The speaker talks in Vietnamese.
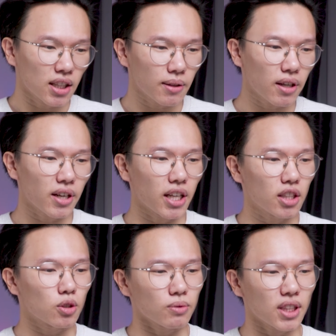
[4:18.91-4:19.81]
Tiếp theo đến
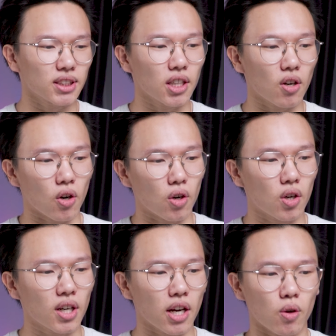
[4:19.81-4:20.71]
thì chúng ta sẽ
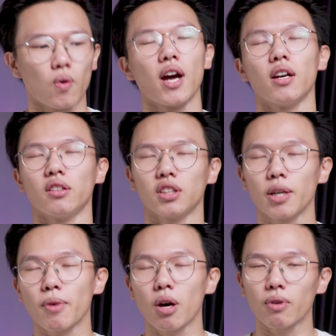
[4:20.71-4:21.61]
có cả đồ họa là
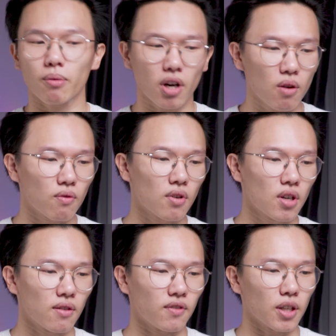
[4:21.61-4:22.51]
RTX 3050
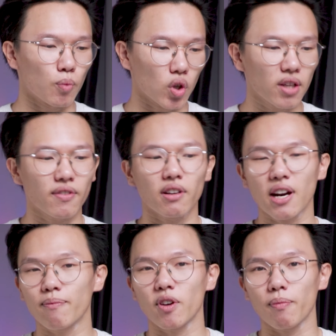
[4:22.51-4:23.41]
với 4GB
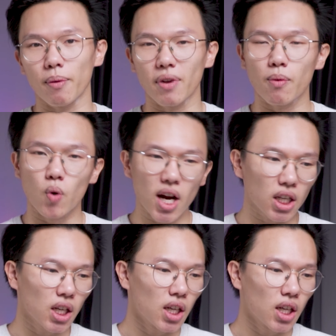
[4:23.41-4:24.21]
RAM và 75W